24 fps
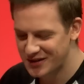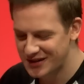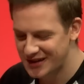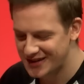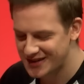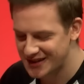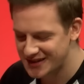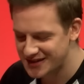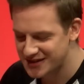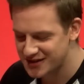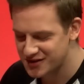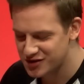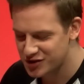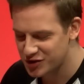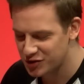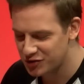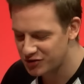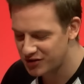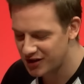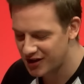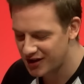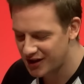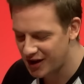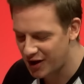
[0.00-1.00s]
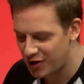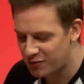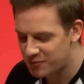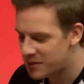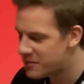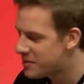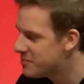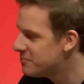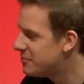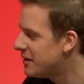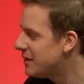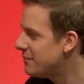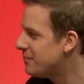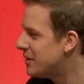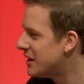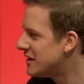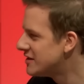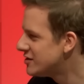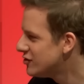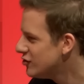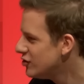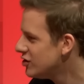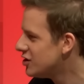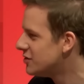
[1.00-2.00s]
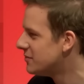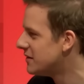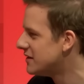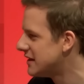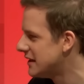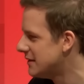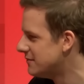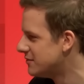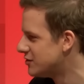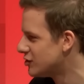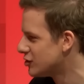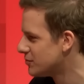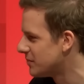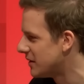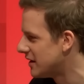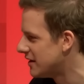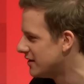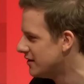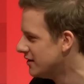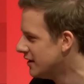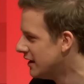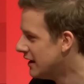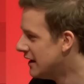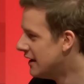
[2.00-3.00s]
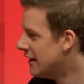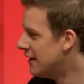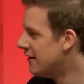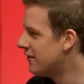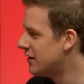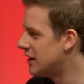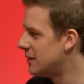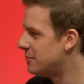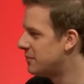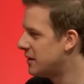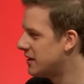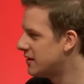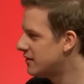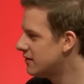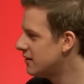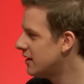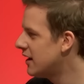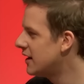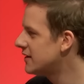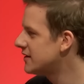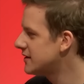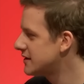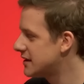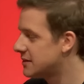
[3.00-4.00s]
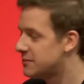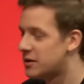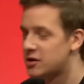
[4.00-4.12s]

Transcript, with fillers: gedacht, es ist schöner, auch mal mit dem Ben persönlich über Themen zu sprechen. Ja, weil der Ben cool. hat das ja